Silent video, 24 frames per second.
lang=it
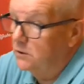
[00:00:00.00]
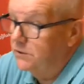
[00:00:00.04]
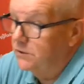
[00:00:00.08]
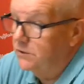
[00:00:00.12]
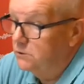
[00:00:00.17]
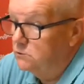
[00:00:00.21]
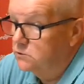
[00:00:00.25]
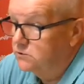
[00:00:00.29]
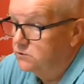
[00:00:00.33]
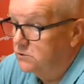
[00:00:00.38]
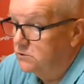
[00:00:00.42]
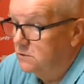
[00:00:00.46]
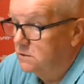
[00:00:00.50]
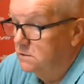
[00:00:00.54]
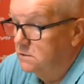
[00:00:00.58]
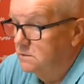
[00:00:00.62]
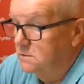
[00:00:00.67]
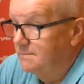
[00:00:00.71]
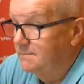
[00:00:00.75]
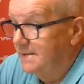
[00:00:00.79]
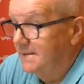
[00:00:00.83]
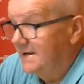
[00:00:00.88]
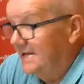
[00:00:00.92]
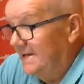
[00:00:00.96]
aiuto,
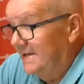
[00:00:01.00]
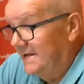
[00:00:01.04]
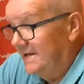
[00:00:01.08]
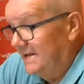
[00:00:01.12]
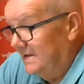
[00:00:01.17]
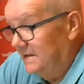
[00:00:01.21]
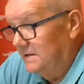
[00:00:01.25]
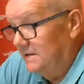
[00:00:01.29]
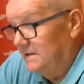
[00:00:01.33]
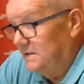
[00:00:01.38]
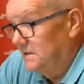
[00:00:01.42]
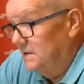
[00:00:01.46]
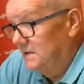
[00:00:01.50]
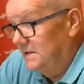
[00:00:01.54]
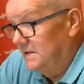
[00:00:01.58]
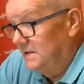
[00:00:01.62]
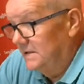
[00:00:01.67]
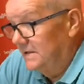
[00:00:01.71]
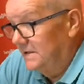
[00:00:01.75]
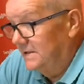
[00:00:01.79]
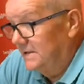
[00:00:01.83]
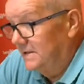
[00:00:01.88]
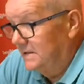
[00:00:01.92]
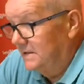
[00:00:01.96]
perché
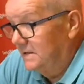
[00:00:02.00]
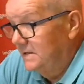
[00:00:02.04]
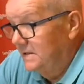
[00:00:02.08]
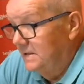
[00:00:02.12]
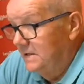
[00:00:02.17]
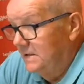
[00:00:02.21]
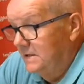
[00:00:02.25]
eh,